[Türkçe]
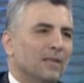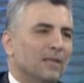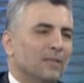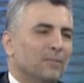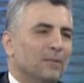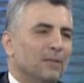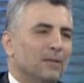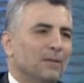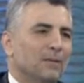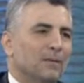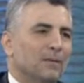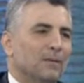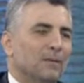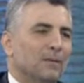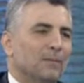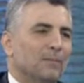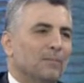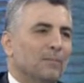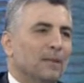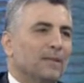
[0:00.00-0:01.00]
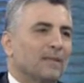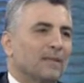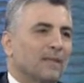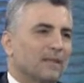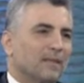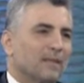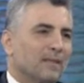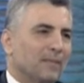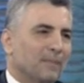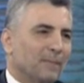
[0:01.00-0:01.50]
bir e,
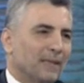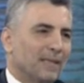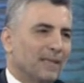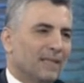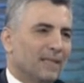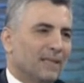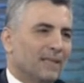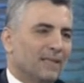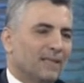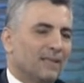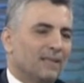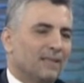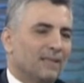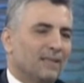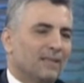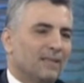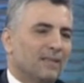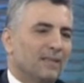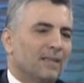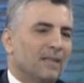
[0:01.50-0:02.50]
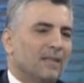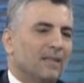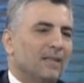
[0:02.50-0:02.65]
bataklık meydana getirdi.